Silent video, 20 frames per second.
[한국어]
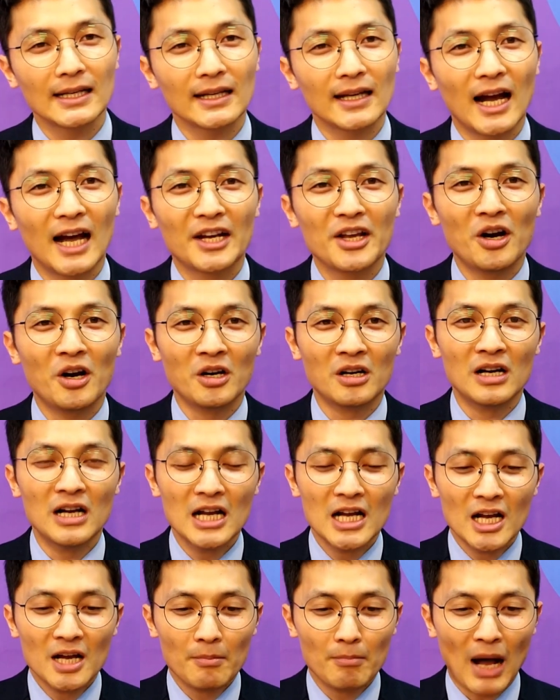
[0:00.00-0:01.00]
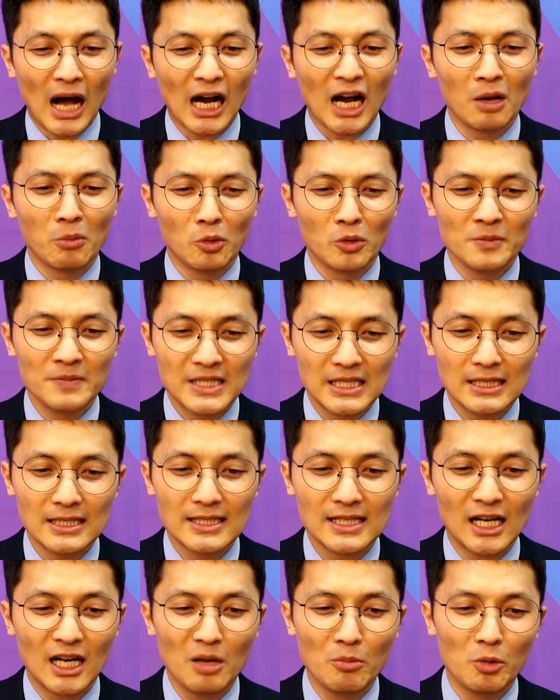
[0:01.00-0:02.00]
가령 마가복음
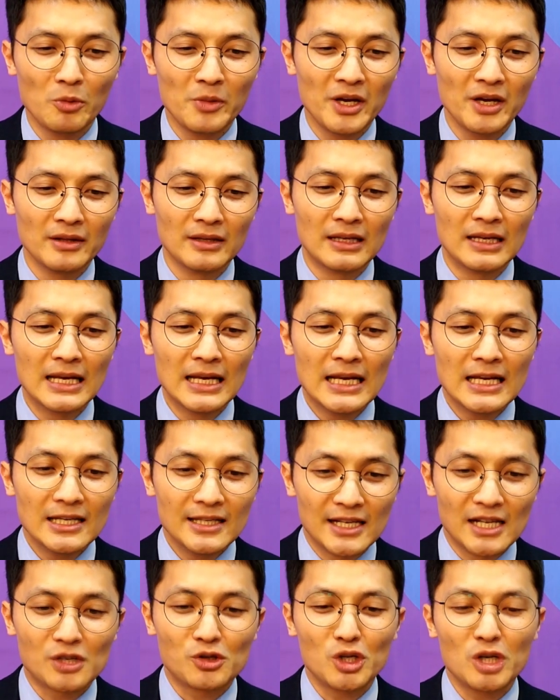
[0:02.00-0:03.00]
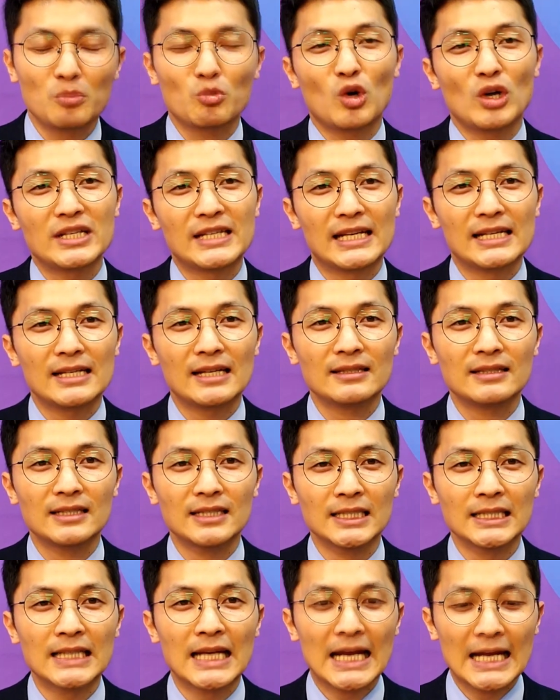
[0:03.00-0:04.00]
7장에 보면 예수님과
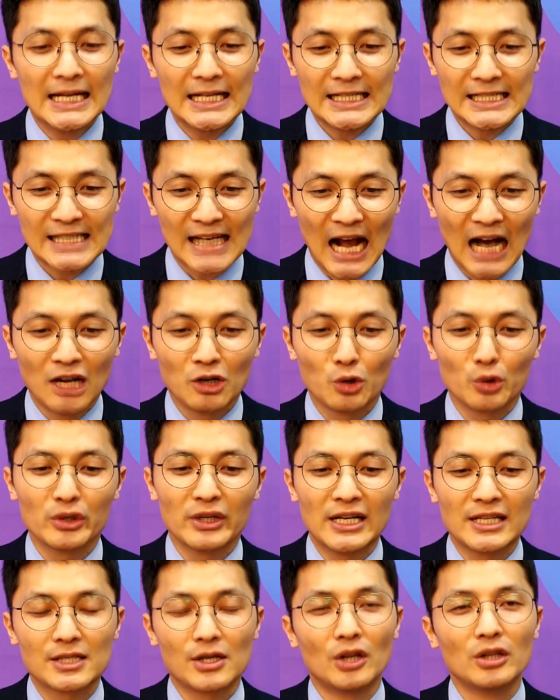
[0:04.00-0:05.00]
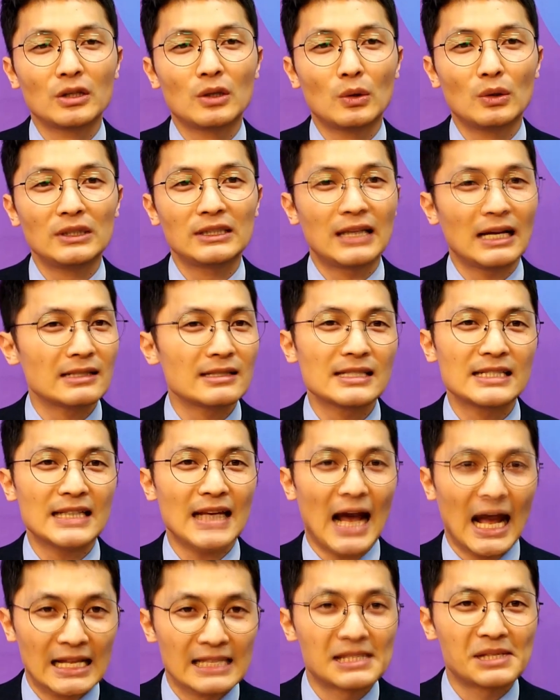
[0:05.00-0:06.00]
제자들은 장로들의 전통을 따르지
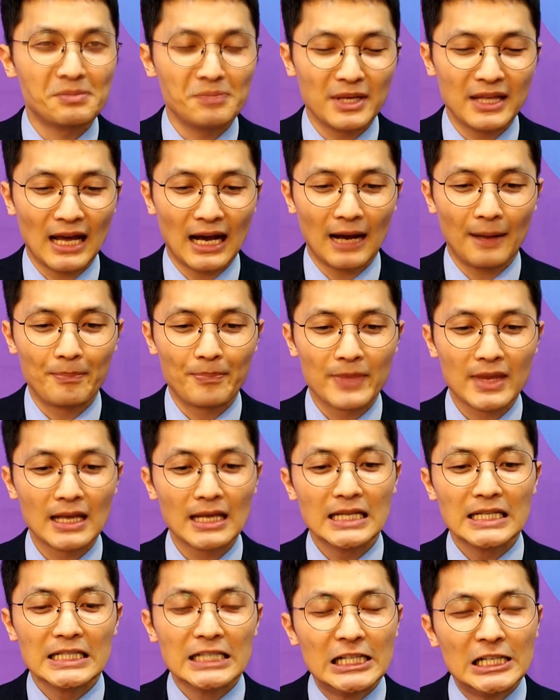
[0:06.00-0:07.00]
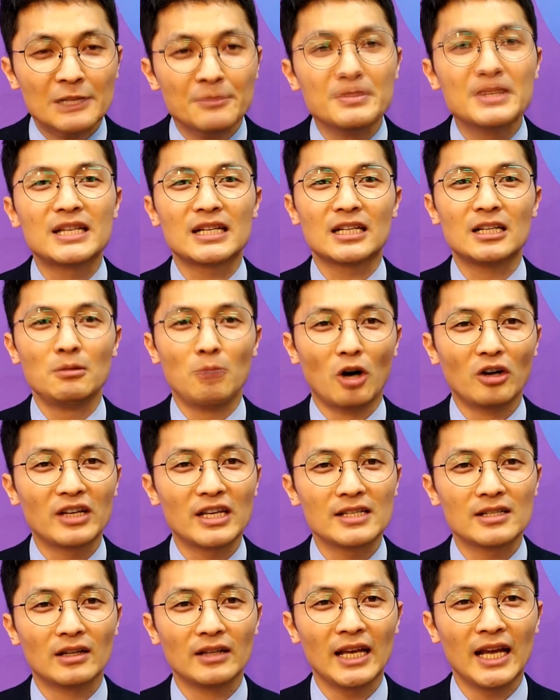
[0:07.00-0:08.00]
않습니다. 음식을
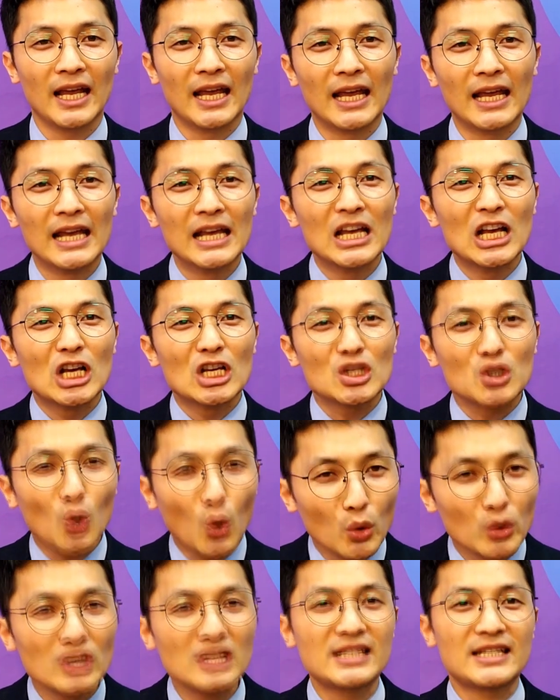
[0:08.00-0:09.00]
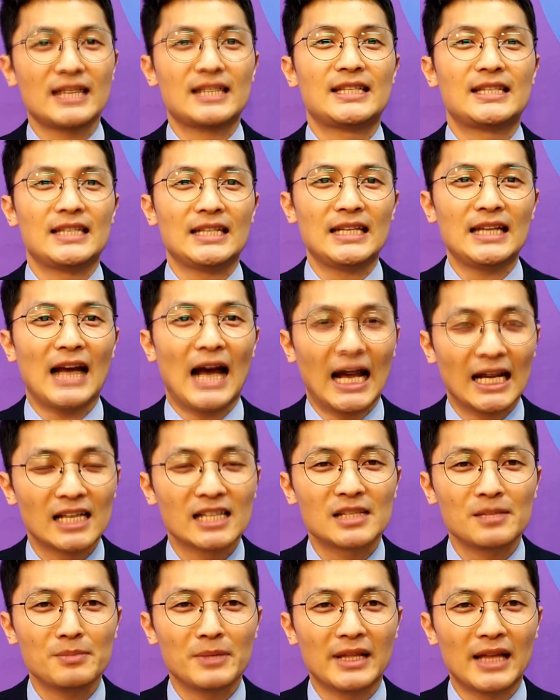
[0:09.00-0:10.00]
먹기 전에 손을 씻지
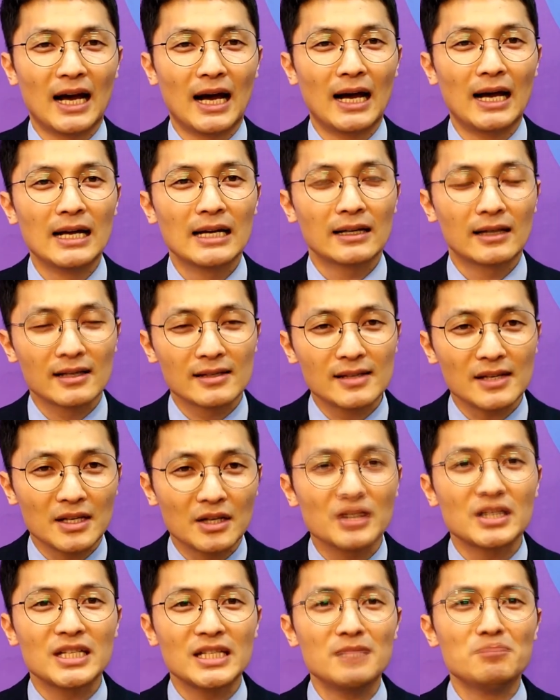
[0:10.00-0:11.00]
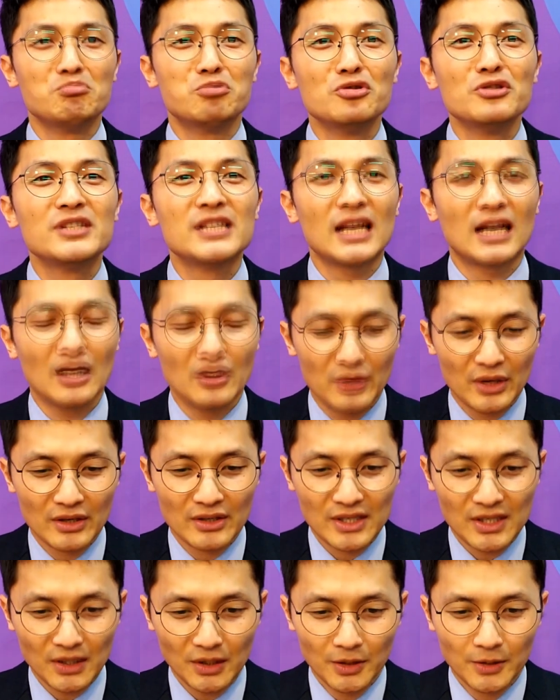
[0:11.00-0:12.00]
않았습니다. 그래서 이것이 문제가
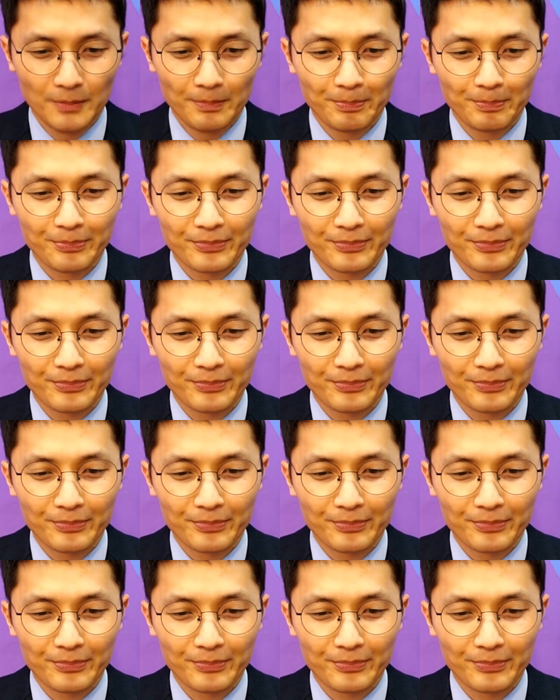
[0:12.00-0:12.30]
되었지요.